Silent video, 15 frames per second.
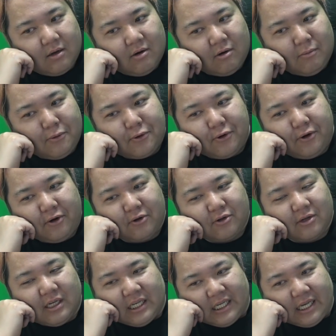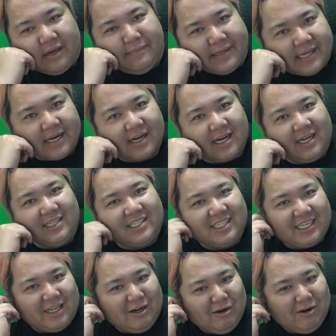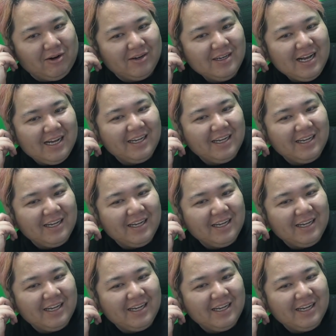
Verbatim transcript: おもろいこと言えみたいな感じの